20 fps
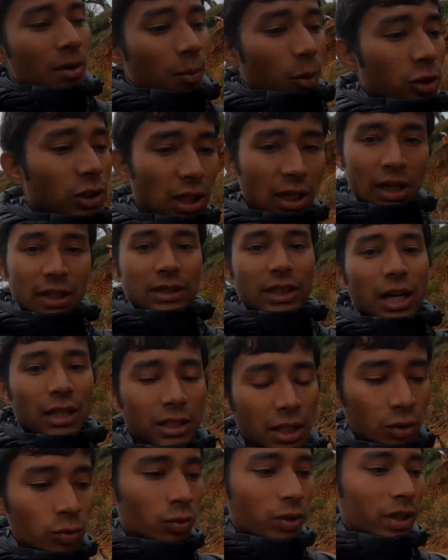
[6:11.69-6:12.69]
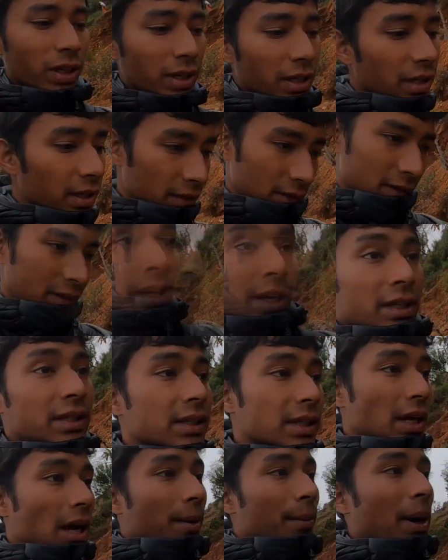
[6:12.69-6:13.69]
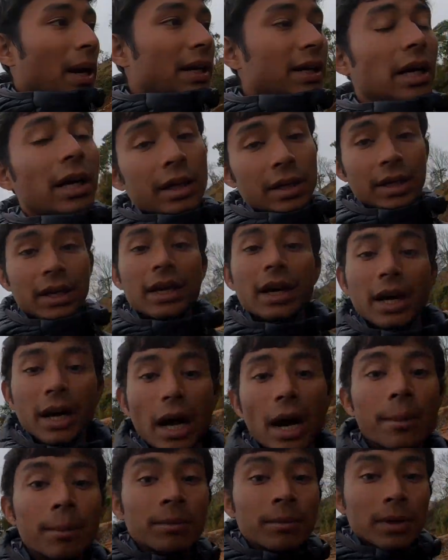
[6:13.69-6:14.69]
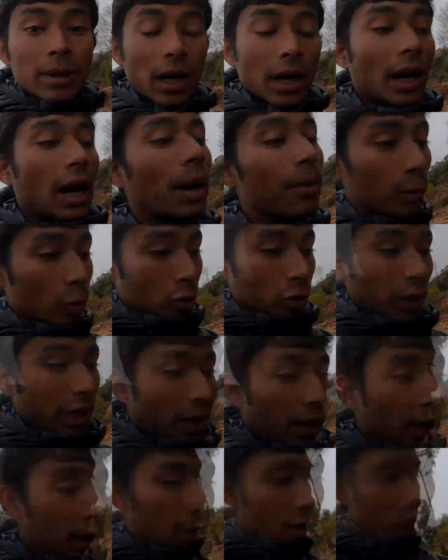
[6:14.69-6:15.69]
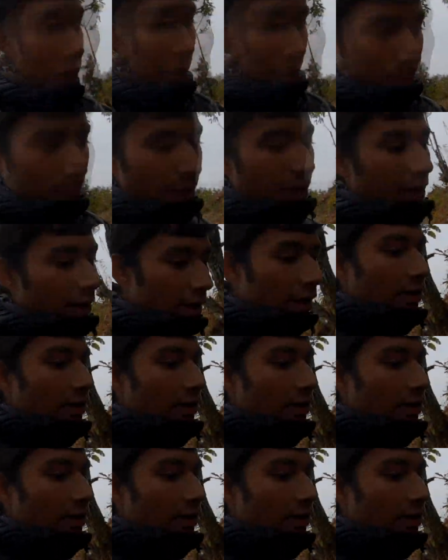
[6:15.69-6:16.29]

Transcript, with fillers: पहुंचाना चाहता हूं कि इससे हमारी कंट्री का नाम ख़राब होता है जब भी